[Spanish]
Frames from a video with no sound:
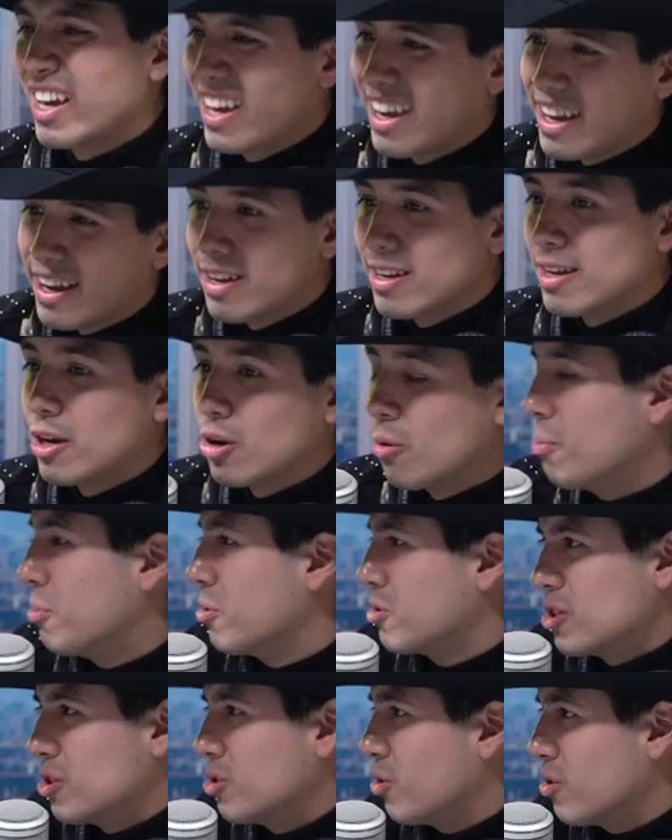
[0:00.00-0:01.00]
Que
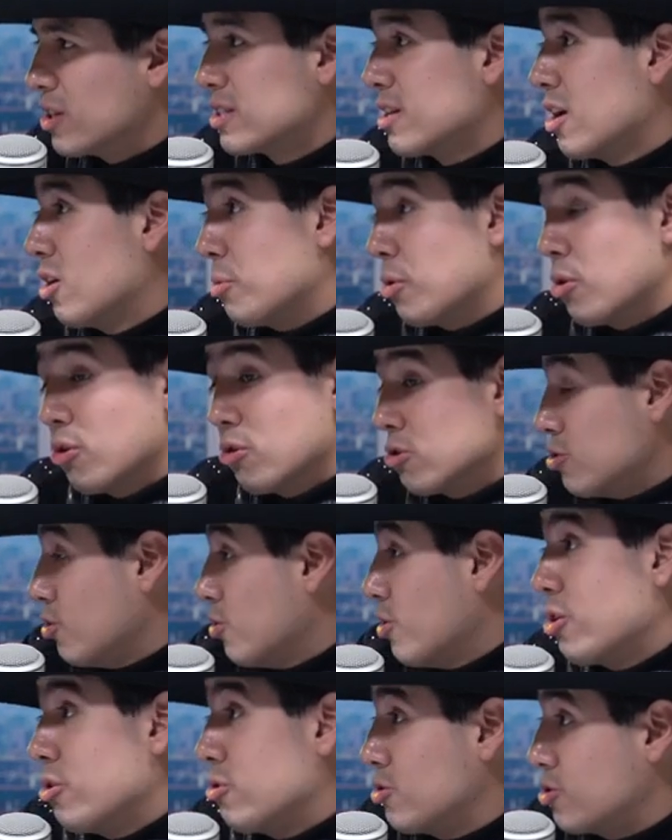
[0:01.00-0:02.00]
compositores que a lo mejor no son
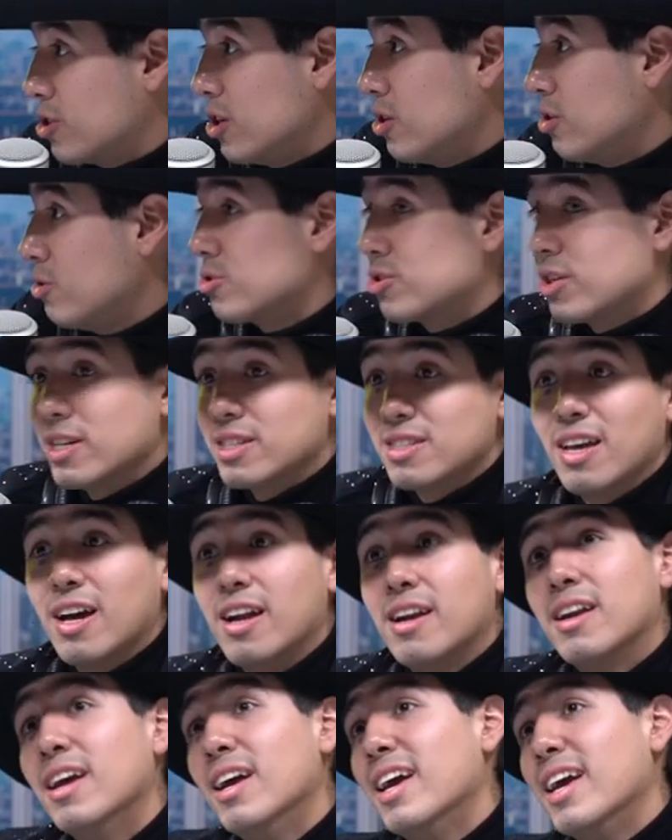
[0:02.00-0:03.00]
reconocidos, que
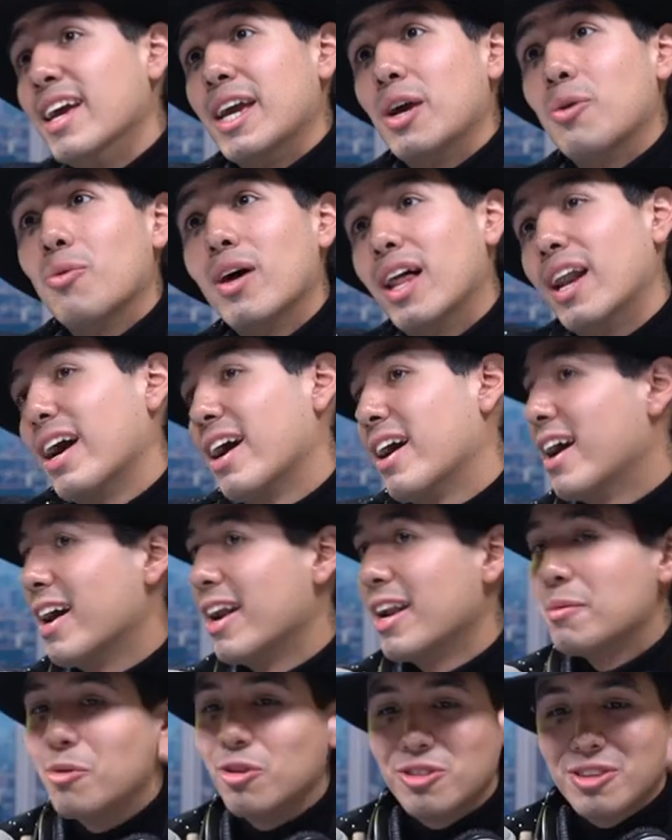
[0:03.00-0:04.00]
están en
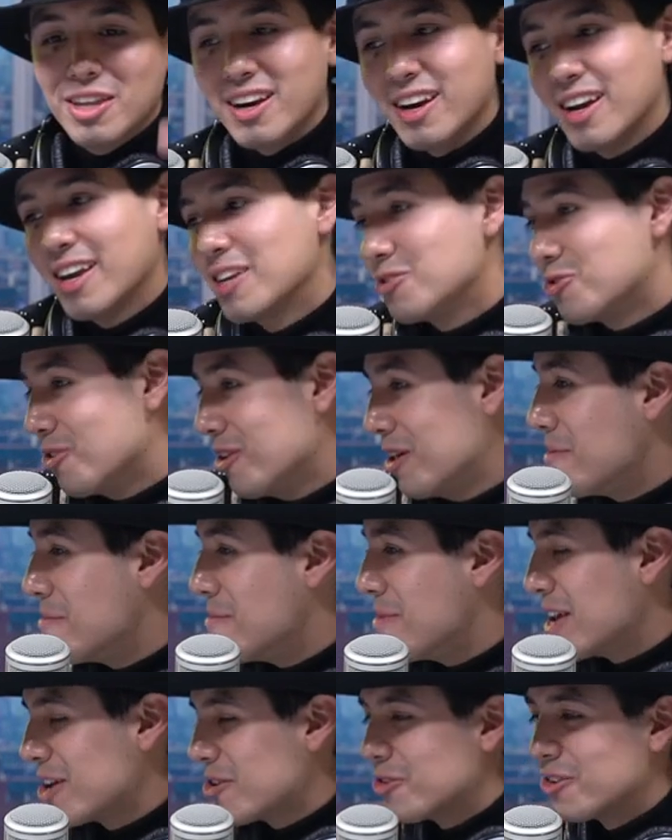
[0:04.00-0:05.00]
Guadalajara, en Monterrey, en Ciudad de
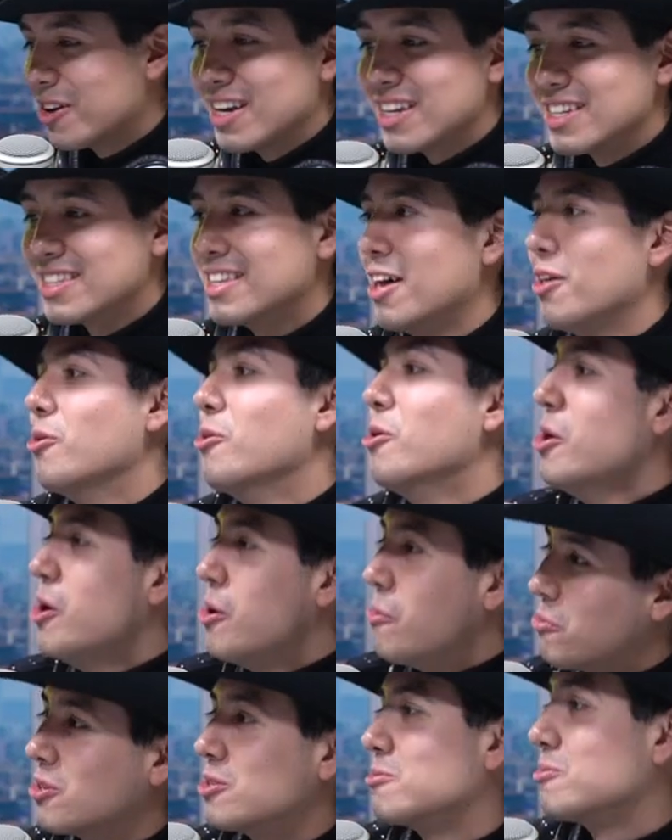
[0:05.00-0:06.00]
México, en el Estado,
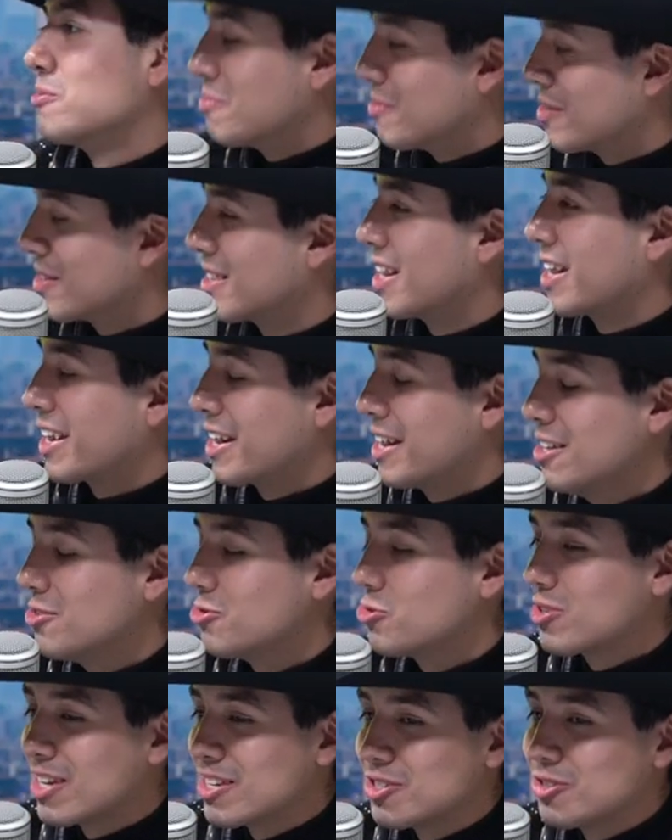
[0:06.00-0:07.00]
pues trajeran
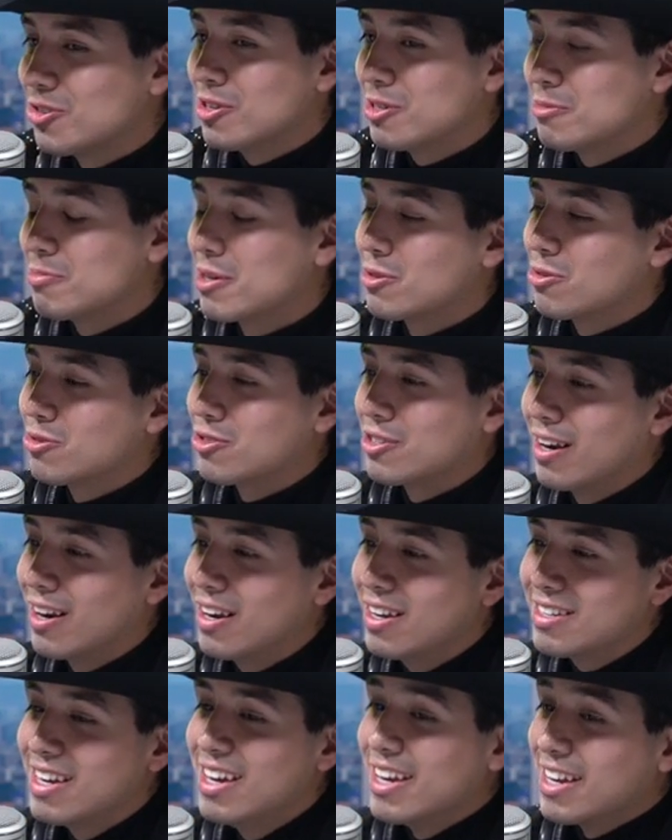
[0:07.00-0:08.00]
sus canciones para
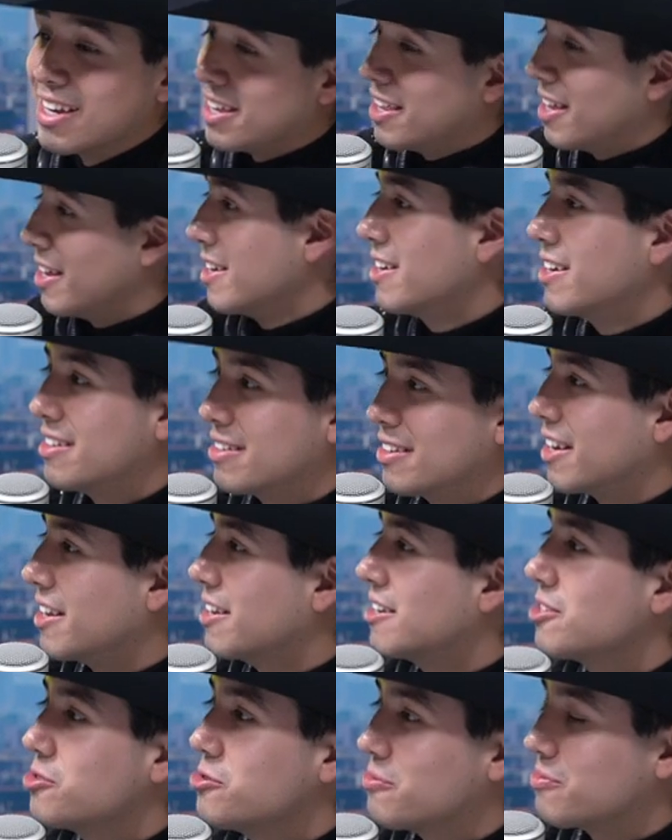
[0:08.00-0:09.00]
escucharlas y de ahí, de ahí
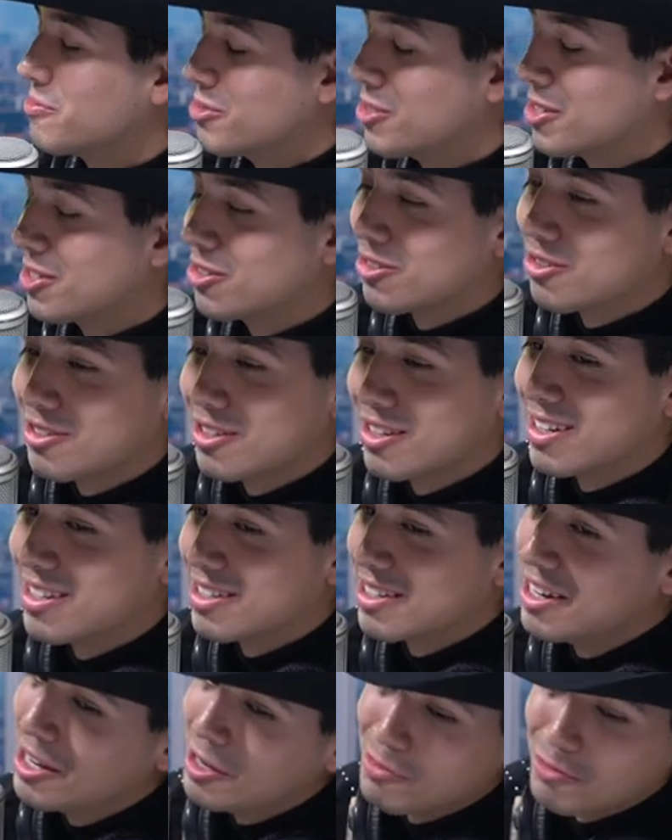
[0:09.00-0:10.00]
nació.
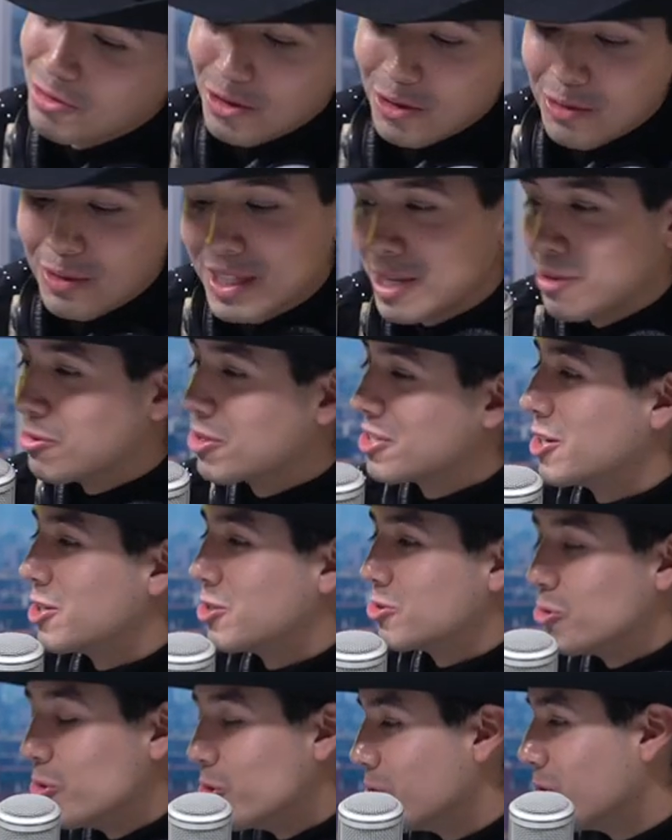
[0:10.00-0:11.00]
Entonces, pues, nos metimos al
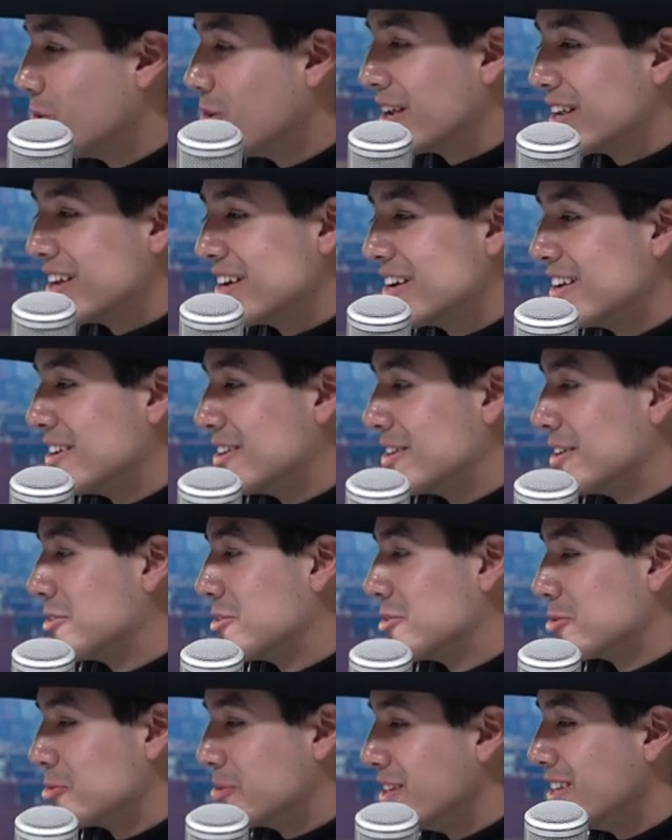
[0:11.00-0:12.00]
estudio ahí en el, en
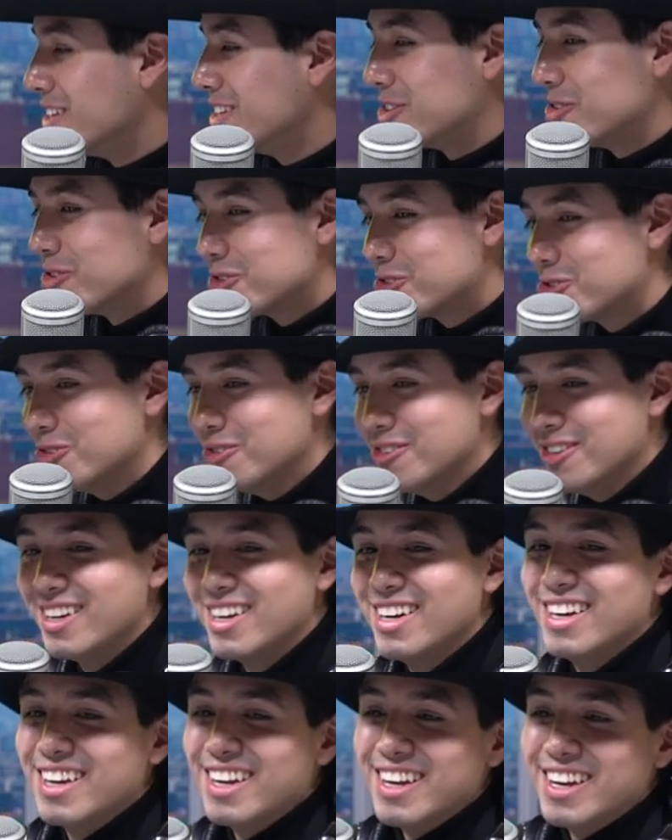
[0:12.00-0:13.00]
el 2018
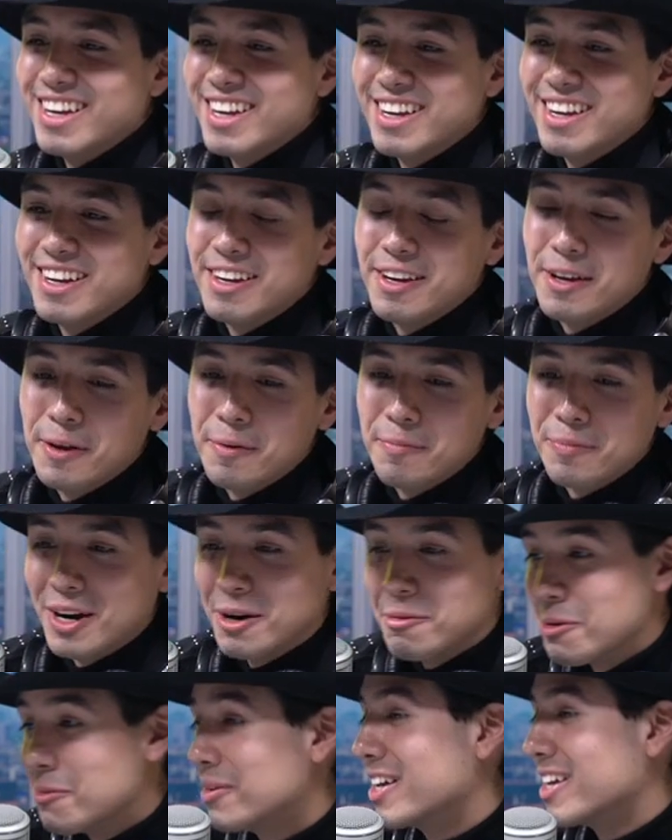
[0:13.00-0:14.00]

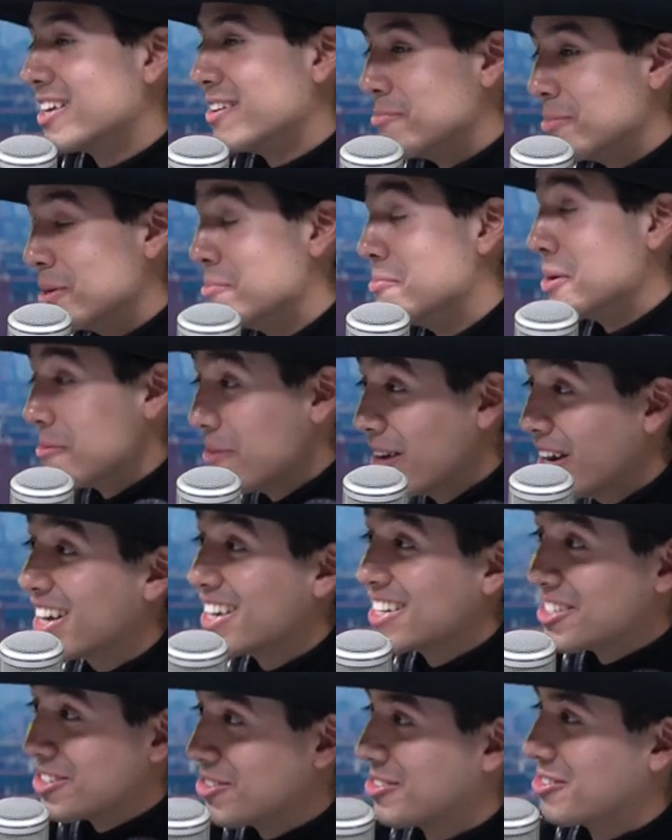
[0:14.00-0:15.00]
grabé eh, mi, primera
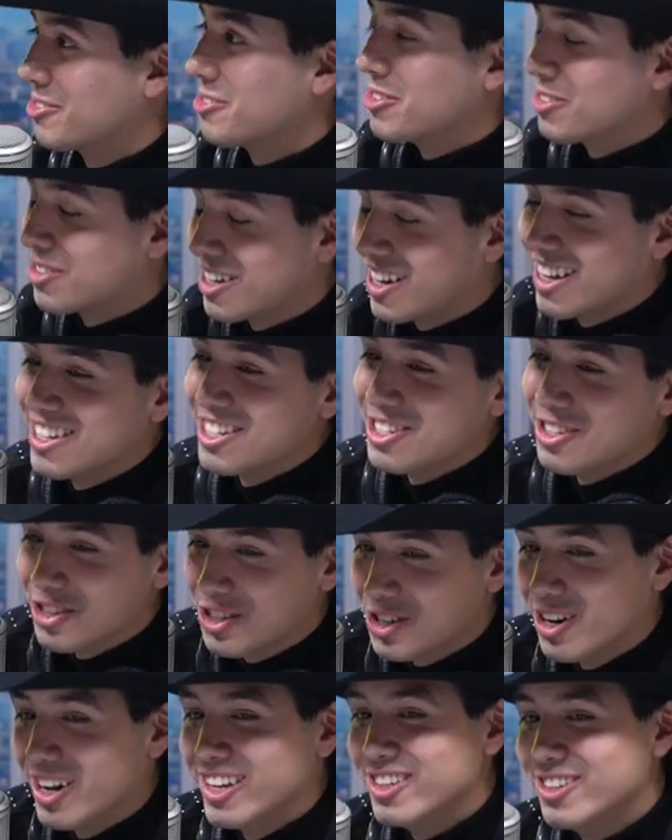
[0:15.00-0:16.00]
canción cuando tenía
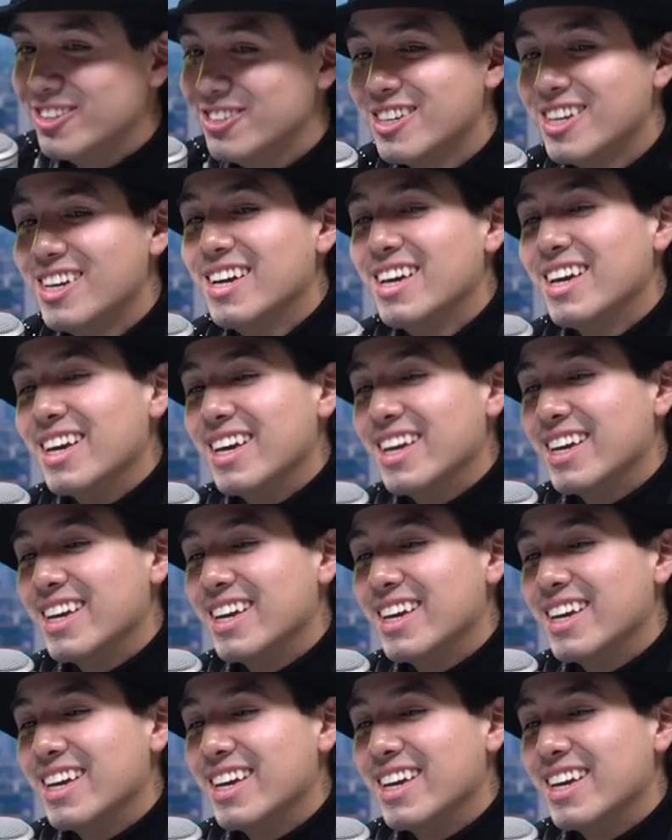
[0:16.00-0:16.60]
18 años. ¡Wow!